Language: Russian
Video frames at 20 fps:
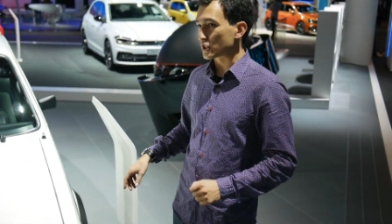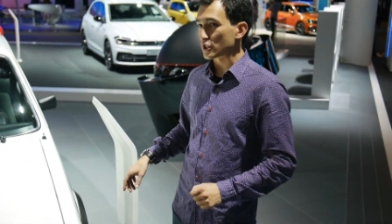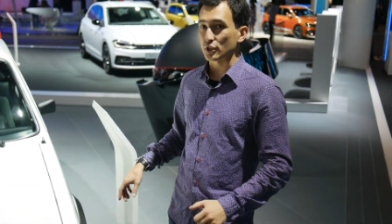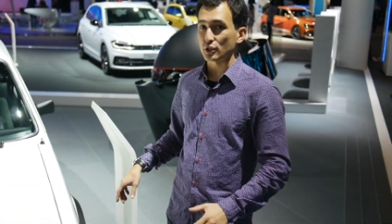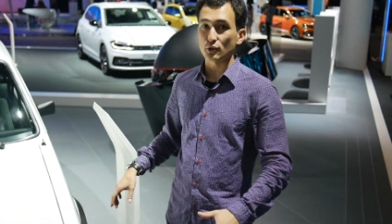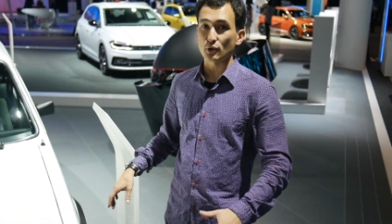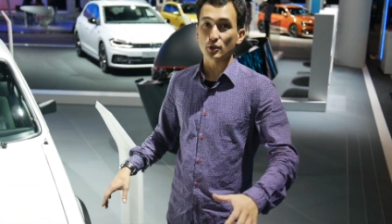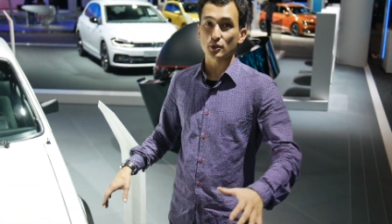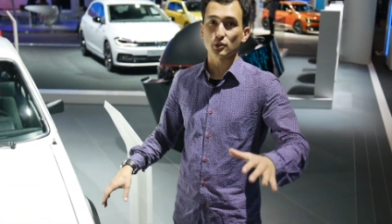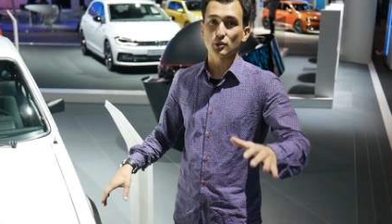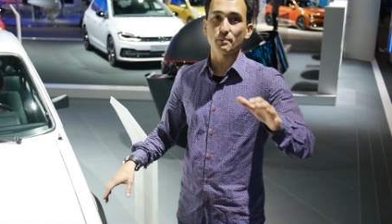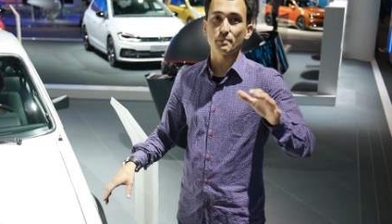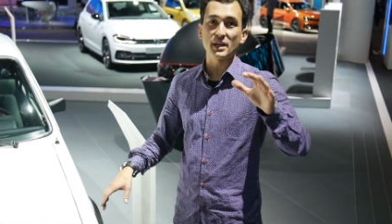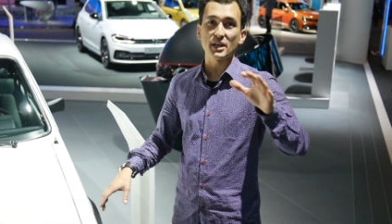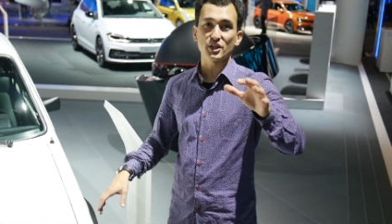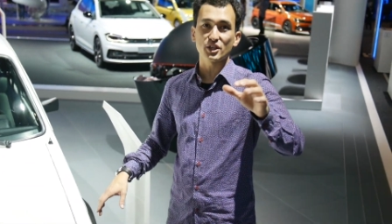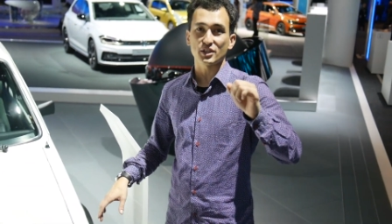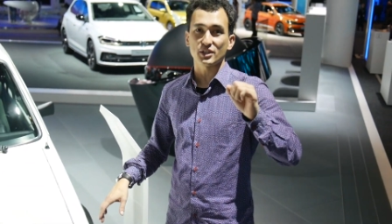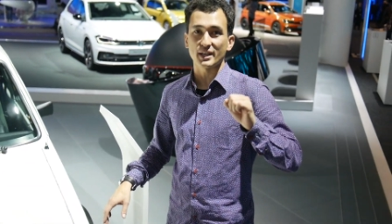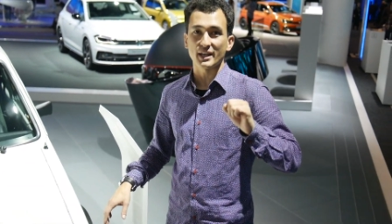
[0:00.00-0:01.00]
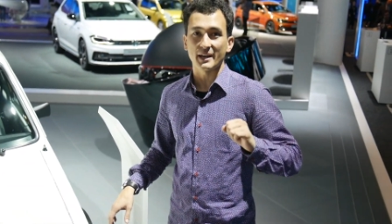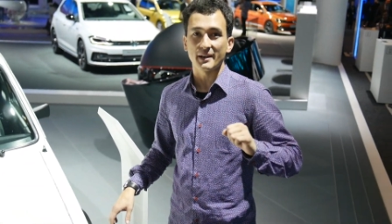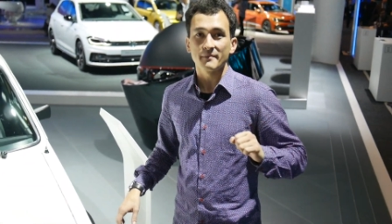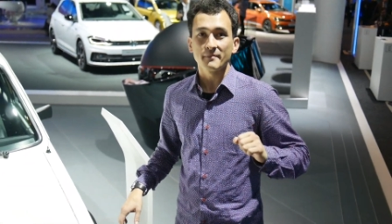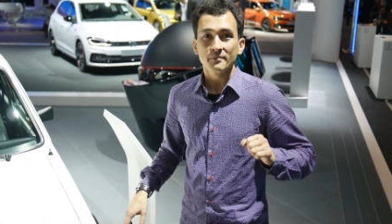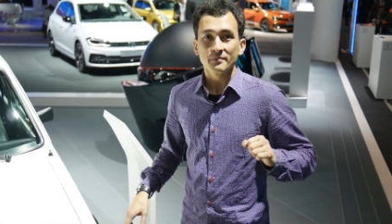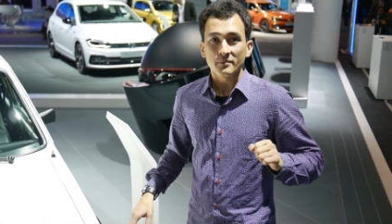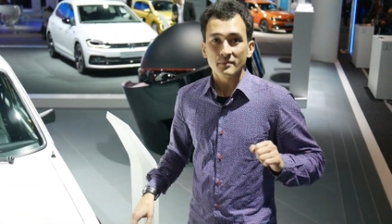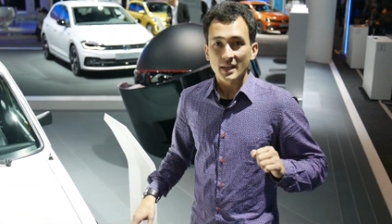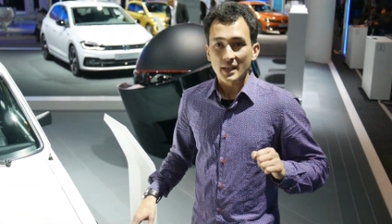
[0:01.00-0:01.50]
четырехступенчатая
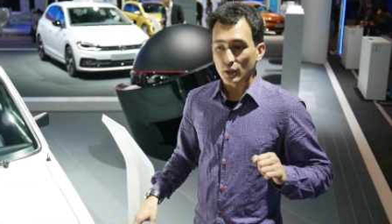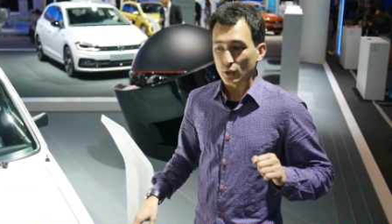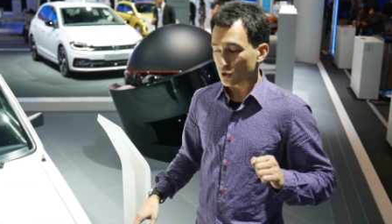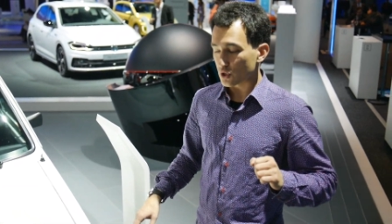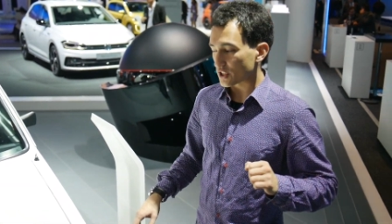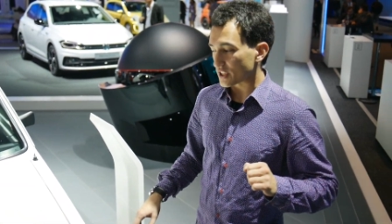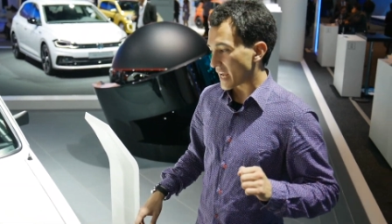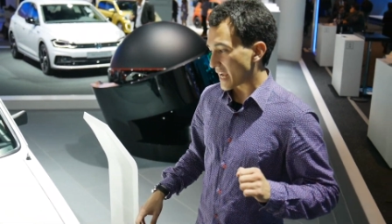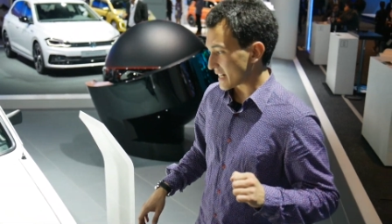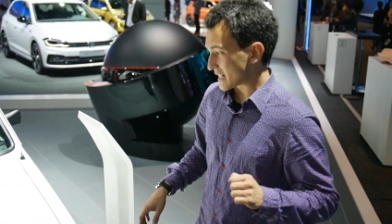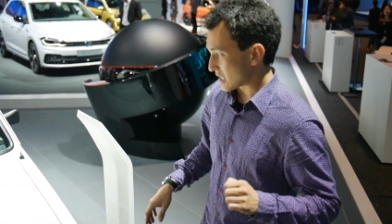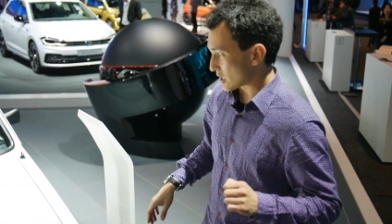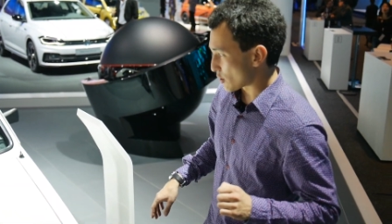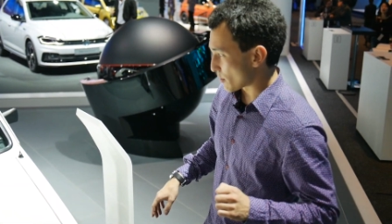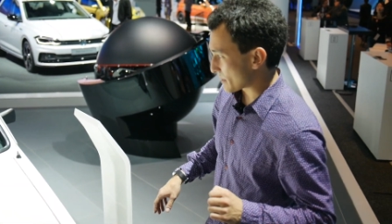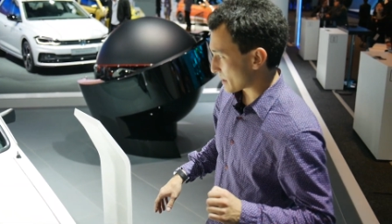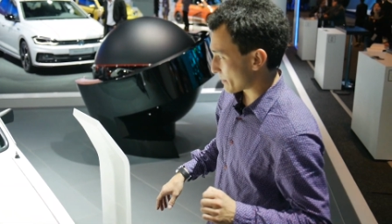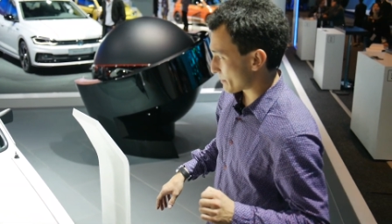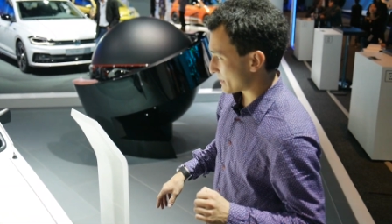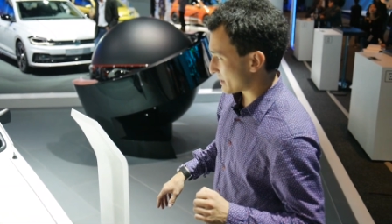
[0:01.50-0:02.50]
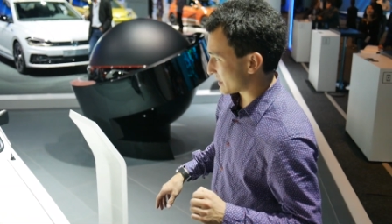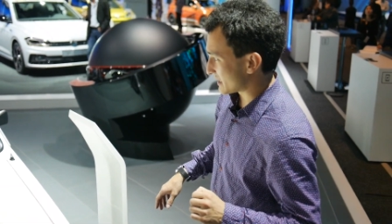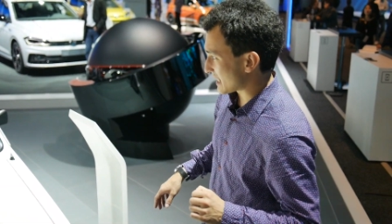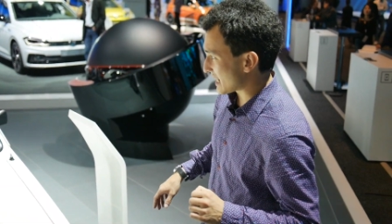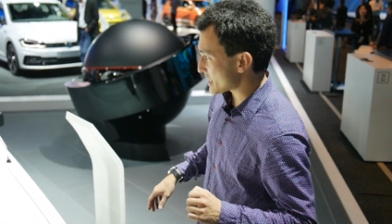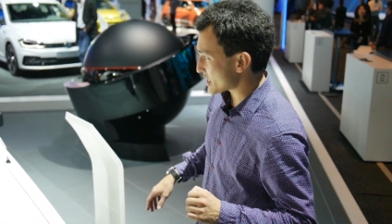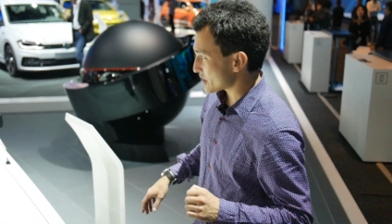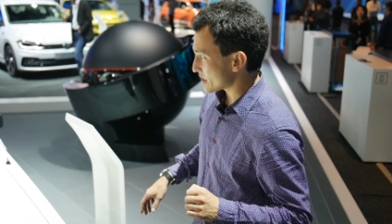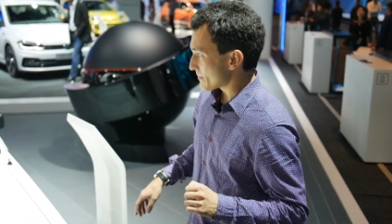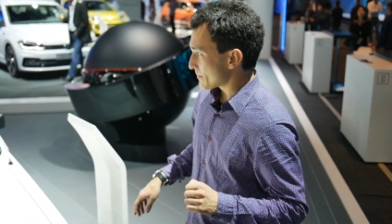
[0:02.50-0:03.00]
ручная коробка
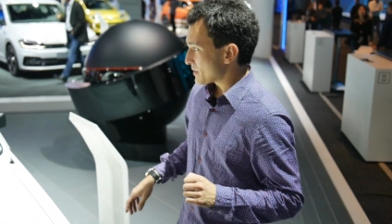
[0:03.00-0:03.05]
передач.